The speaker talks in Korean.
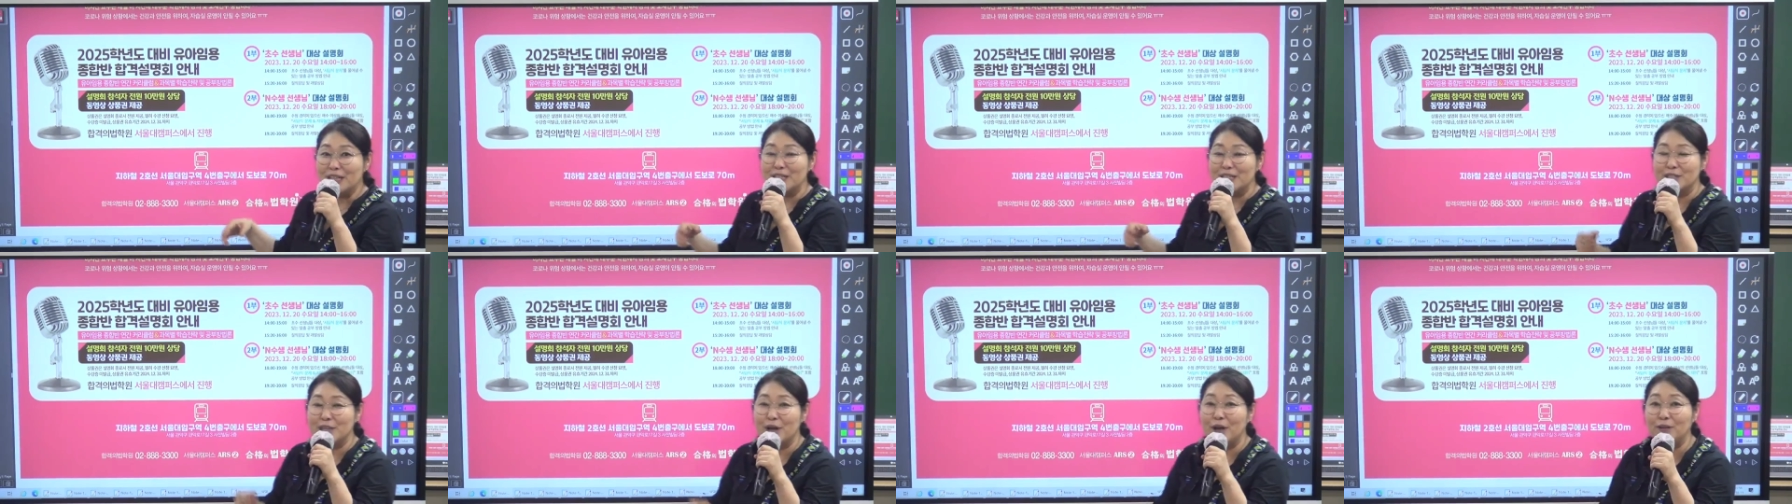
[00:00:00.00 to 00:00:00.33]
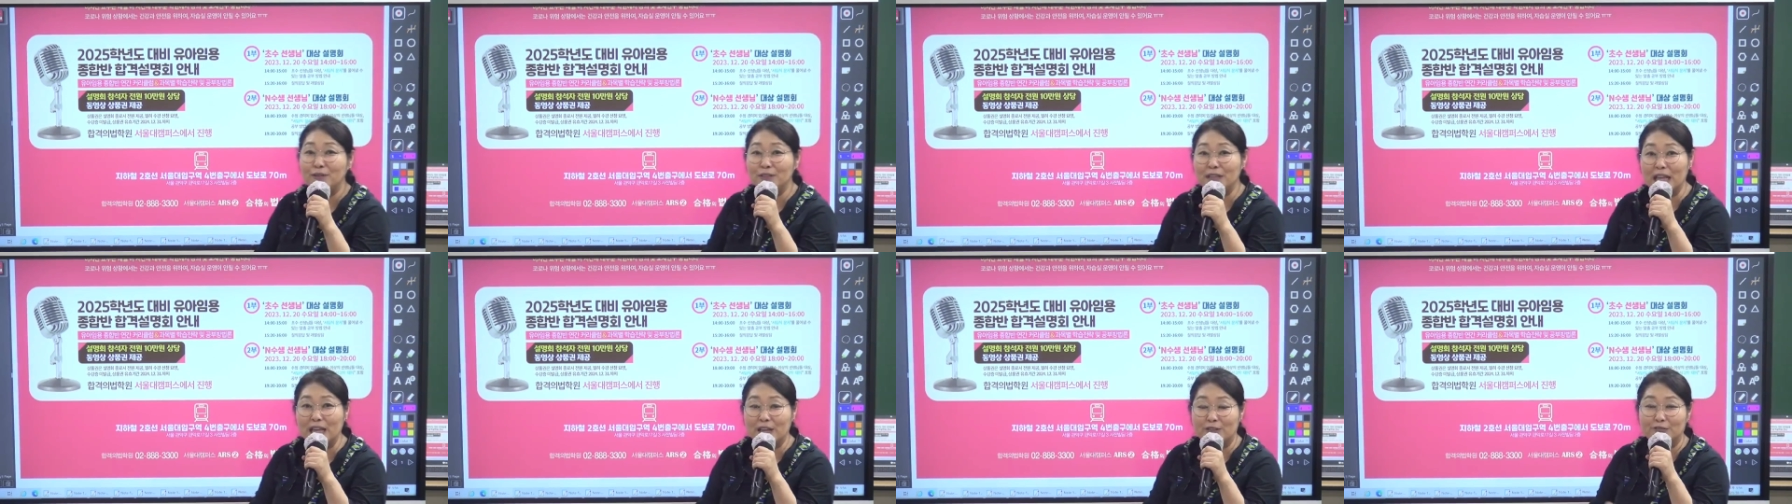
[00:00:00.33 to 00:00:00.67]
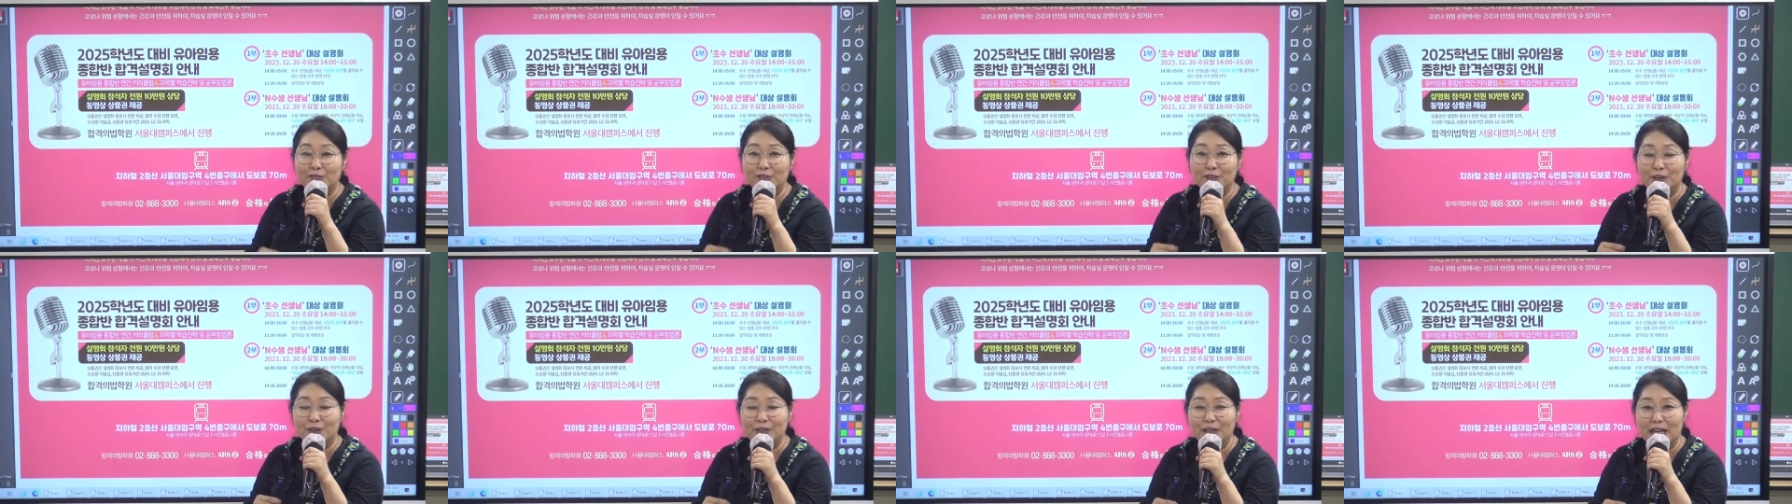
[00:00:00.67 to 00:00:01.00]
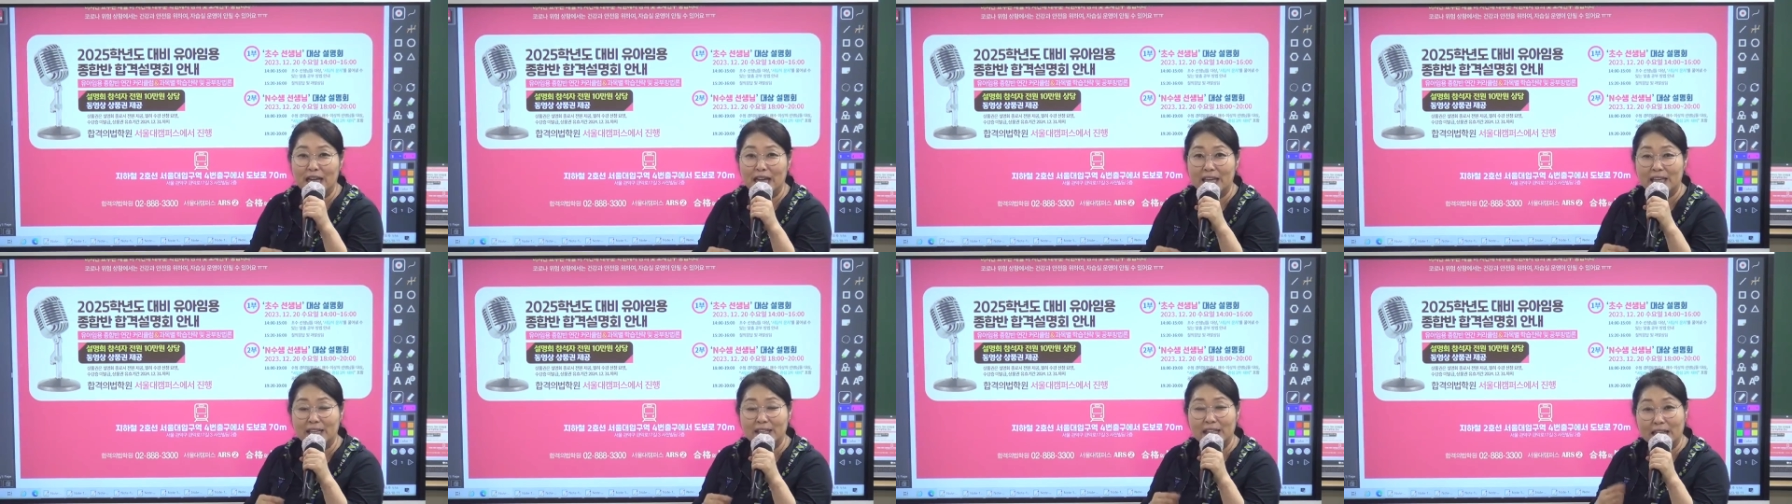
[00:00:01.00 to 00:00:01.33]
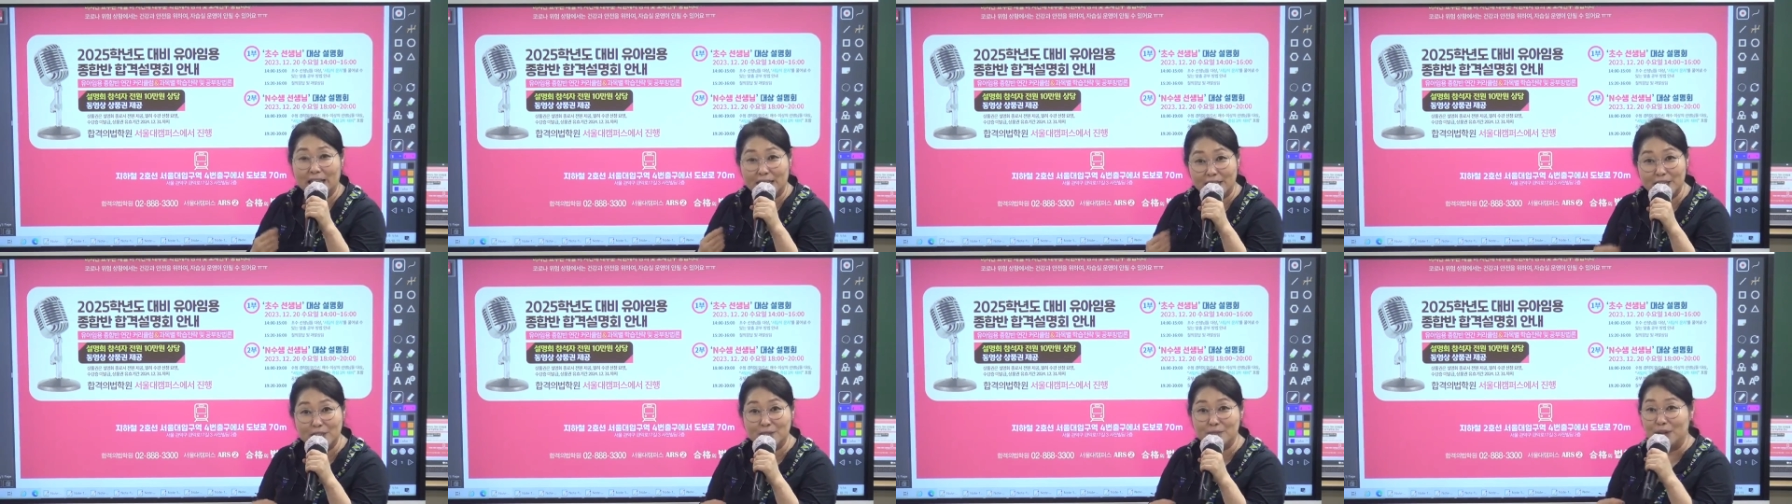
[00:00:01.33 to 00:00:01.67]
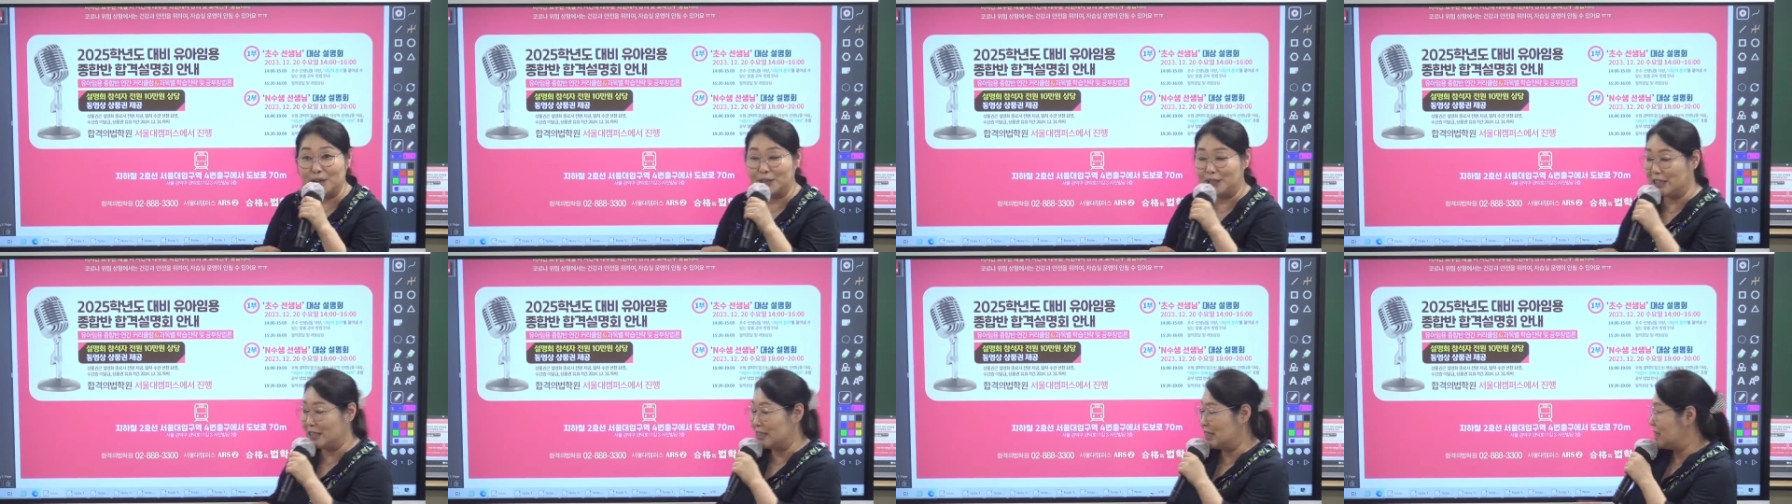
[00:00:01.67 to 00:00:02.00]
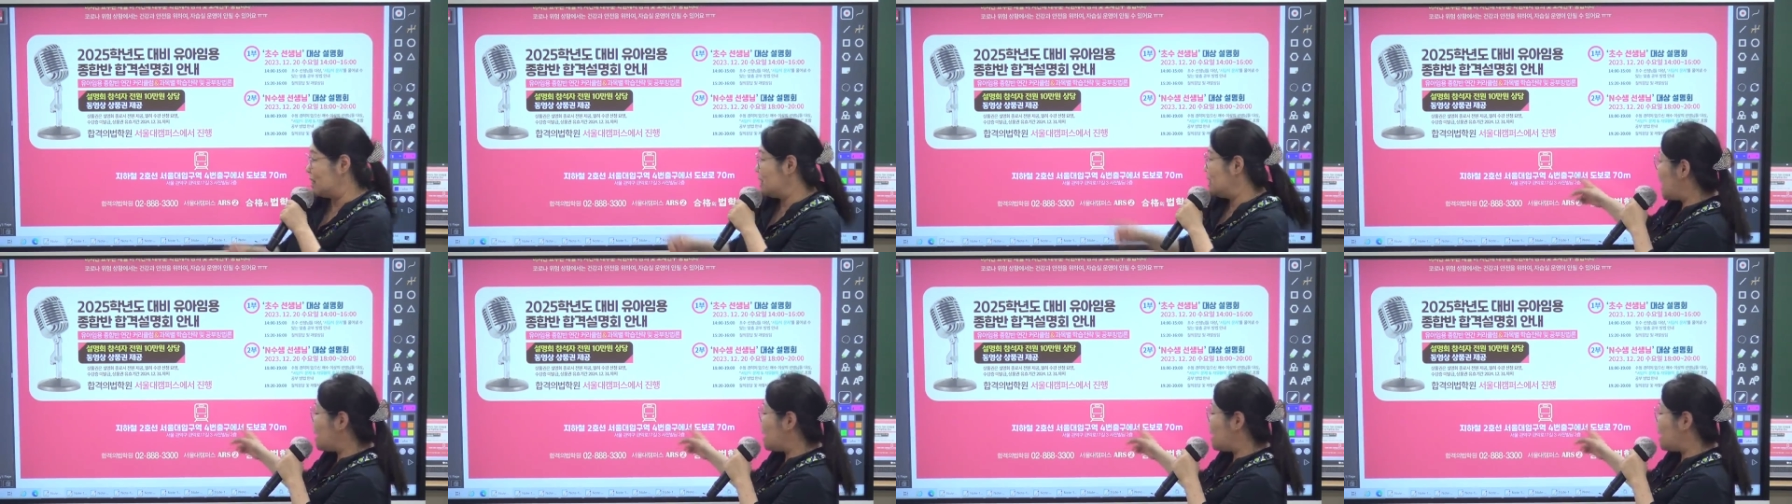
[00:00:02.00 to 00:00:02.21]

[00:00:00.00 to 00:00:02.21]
서울대 입구역에 내리시면은